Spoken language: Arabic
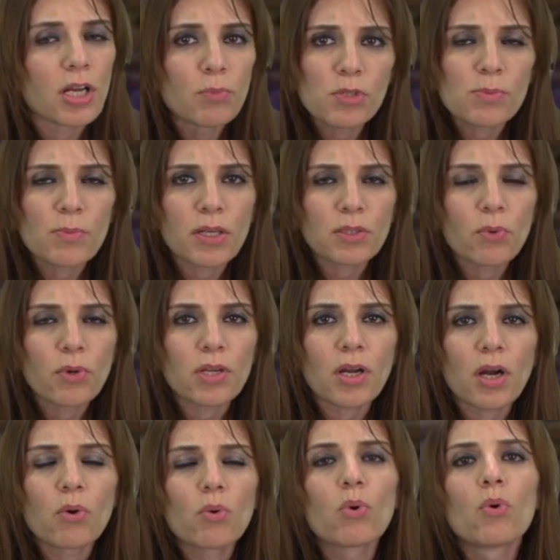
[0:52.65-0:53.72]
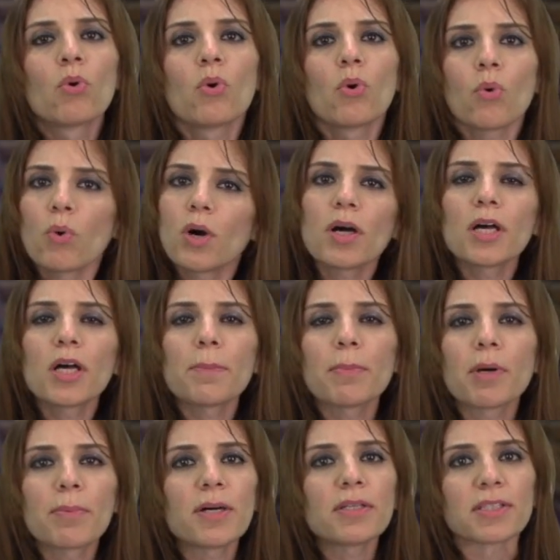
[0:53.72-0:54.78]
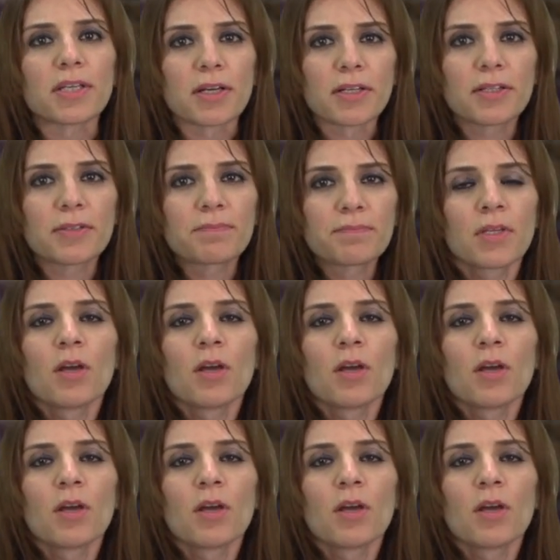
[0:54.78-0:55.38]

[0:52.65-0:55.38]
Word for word: المزمع توقيعه وأهم مبادئه